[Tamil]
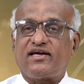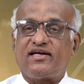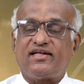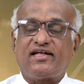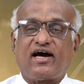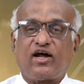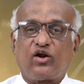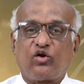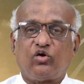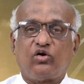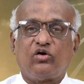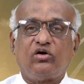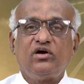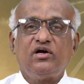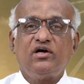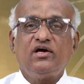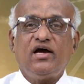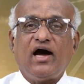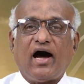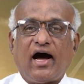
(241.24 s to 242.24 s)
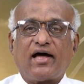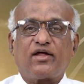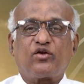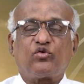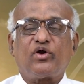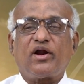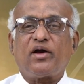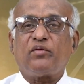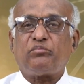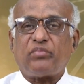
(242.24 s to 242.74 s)
செய்தாலோ
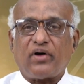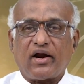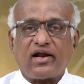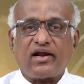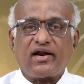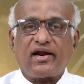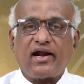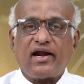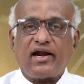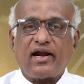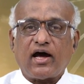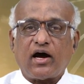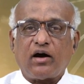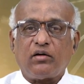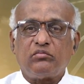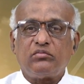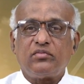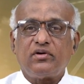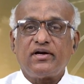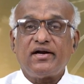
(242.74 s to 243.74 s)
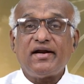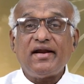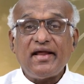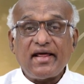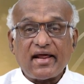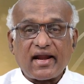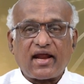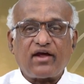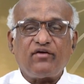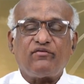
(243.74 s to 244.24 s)
அதனுடைய பலனை நாம்
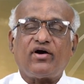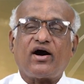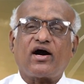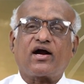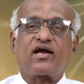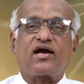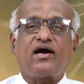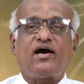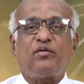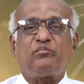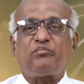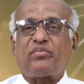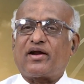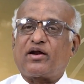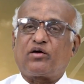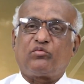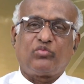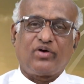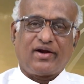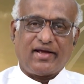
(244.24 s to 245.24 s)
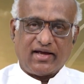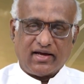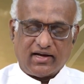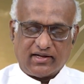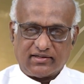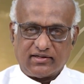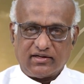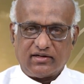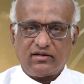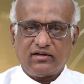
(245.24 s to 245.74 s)
நிறைவாக பெற
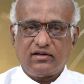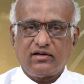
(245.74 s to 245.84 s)
முடியாது